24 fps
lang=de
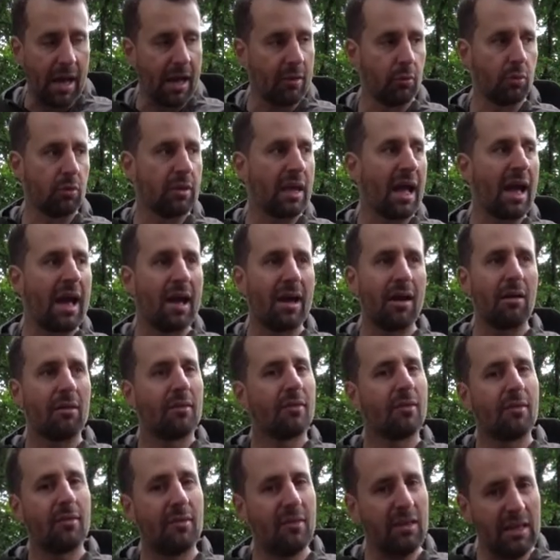Also da
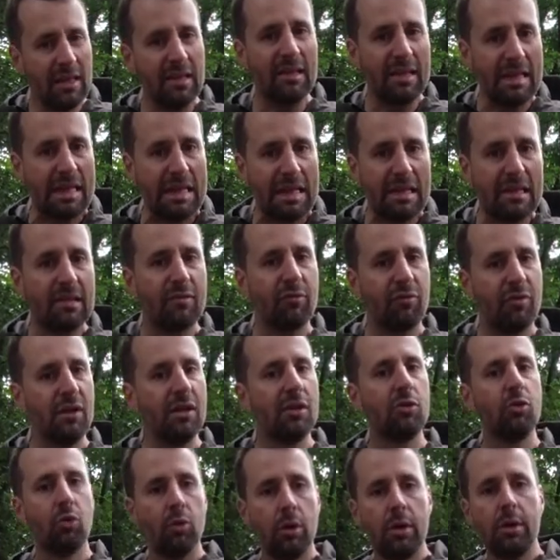zieht nicht
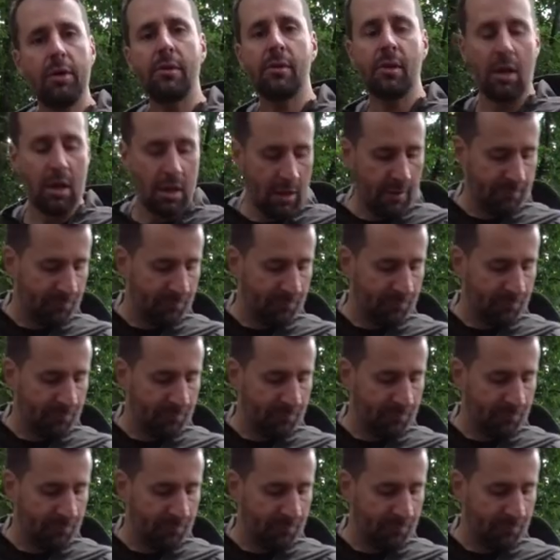viel durch.